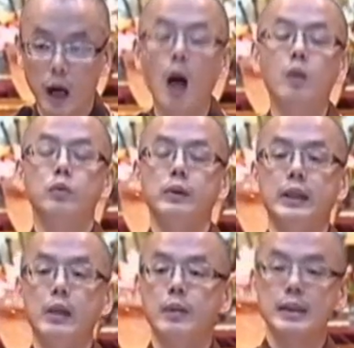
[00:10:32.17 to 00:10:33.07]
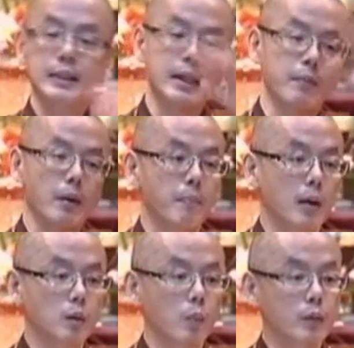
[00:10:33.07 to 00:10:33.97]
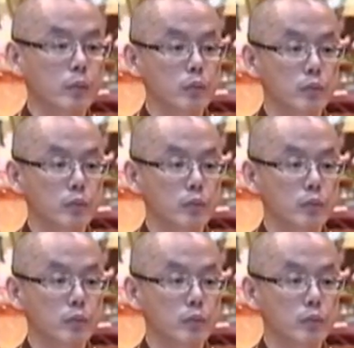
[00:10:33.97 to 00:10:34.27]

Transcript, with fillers: 好，注意听，我在前面 part one two